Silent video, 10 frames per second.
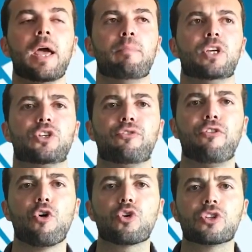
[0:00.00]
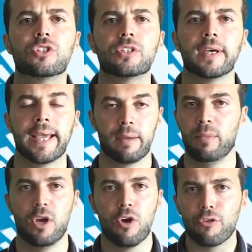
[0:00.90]
مش فوكس
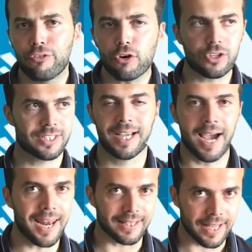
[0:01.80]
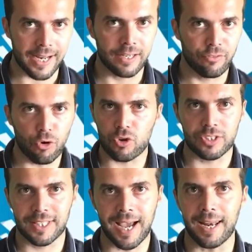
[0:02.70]
فوكس غلط هذه
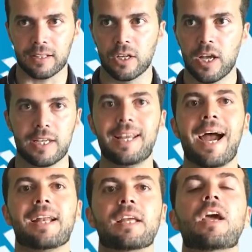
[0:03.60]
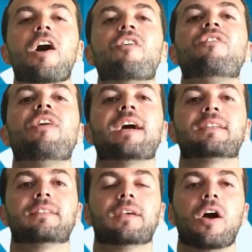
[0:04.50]
فوكس غلط يعني
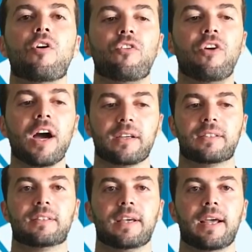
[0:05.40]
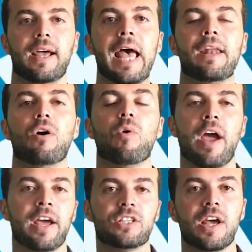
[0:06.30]
فوكس فوكس هذا هو
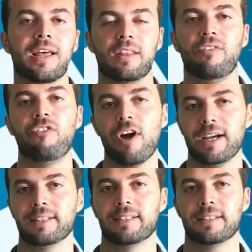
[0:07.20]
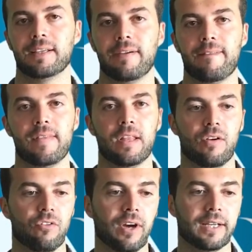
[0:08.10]
ايش ذا فوكس
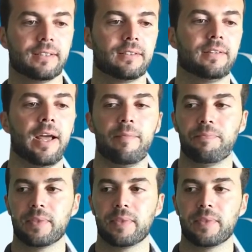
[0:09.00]
فوكس طيب